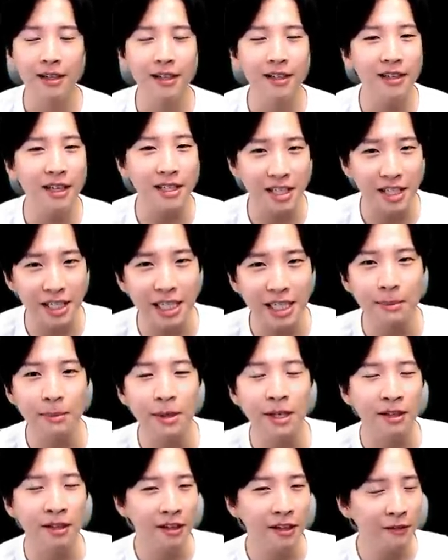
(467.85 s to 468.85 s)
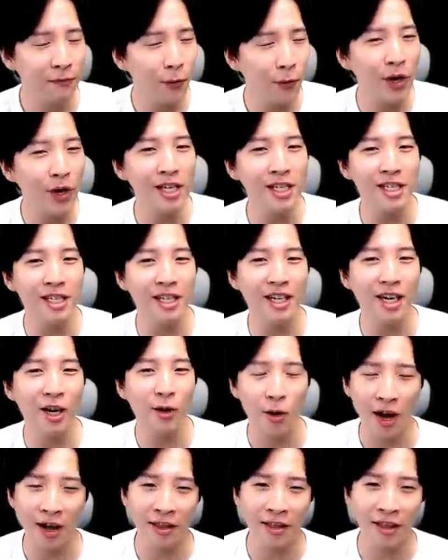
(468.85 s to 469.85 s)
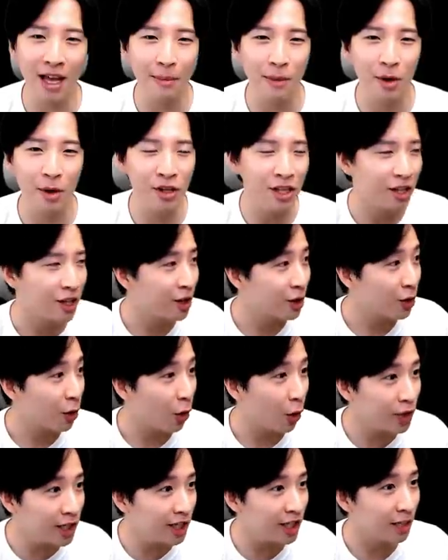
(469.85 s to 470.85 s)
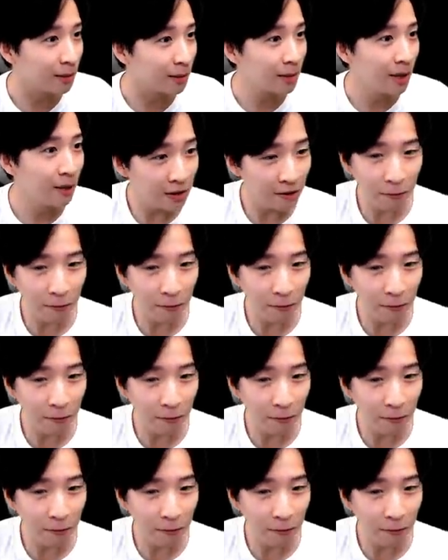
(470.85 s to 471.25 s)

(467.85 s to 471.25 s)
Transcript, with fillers: 근데 지금은 이 포렌식이라고 한다면은 건희님,